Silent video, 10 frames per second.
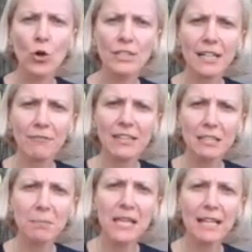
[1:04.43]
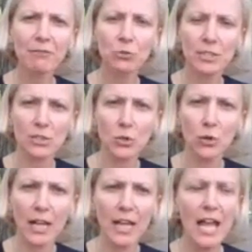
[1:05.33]
oltre 20.000
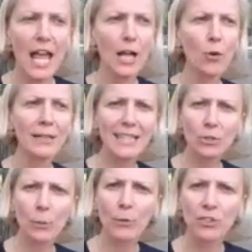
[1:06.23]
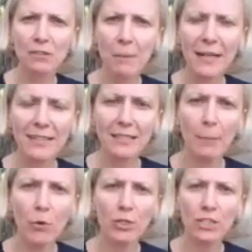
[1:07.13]
visualizzazioni e commentato positivamente da
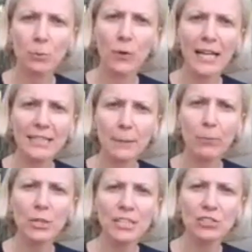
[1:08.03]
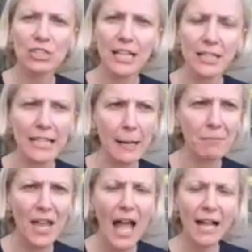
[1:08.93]
molti esponenti politici della Lega,
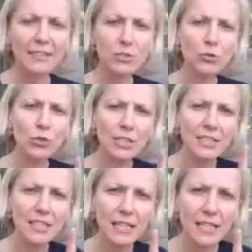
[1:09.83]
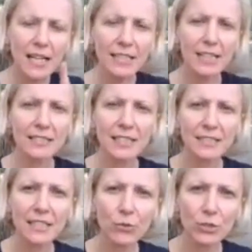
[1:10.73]
ad esclusione di chi? Dal
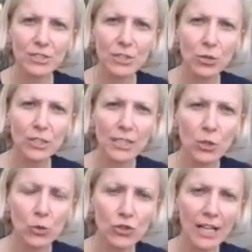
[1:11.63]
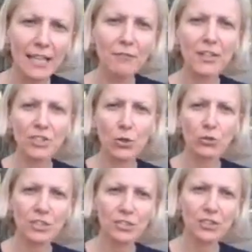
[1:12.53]
direttivo di sezione di Chioggia, che invece
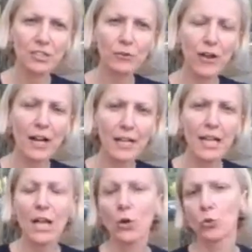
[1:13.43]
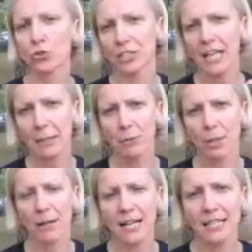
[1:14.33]
cosa decide di fare? Consegnarmi una
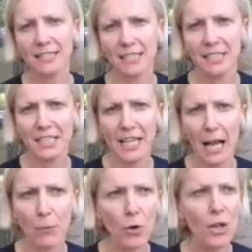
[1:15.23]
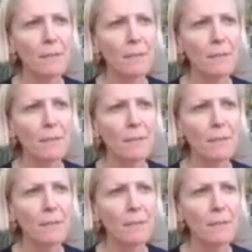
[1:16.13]
bella lettera di richiamo